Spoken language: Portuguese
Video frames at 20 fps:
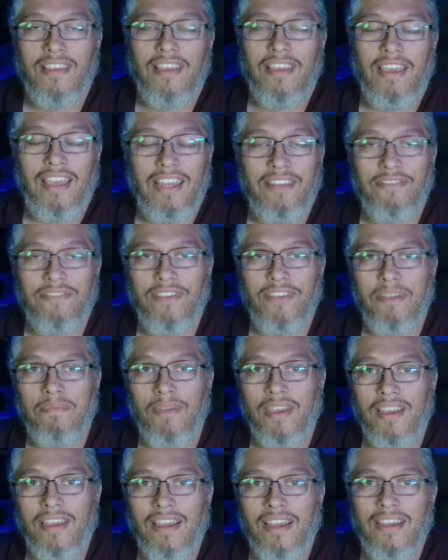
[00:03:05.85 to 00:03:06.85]
ele vai
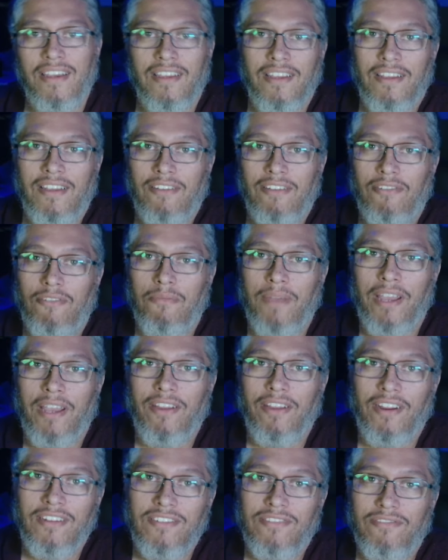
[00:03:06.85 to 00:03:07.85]
pegar o
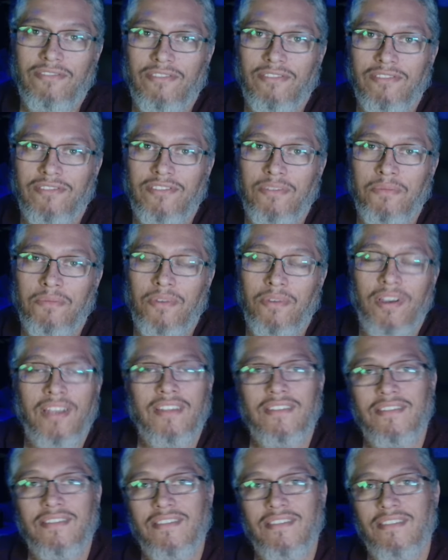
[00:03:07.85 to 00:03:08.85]
maior desconto de
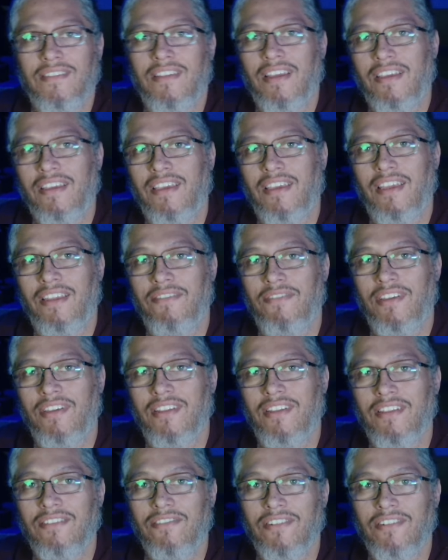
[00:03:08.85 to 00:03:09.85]
moedas daquele
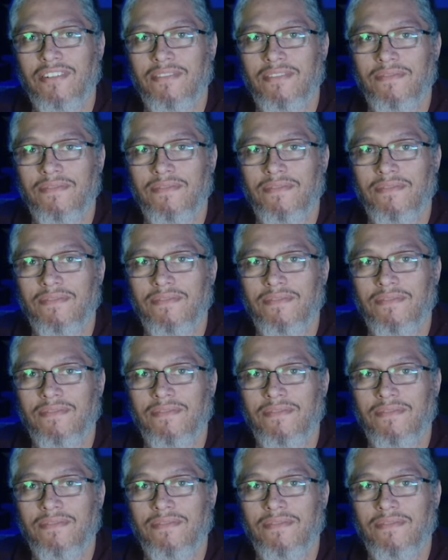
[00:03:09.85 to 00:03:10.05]
vendedor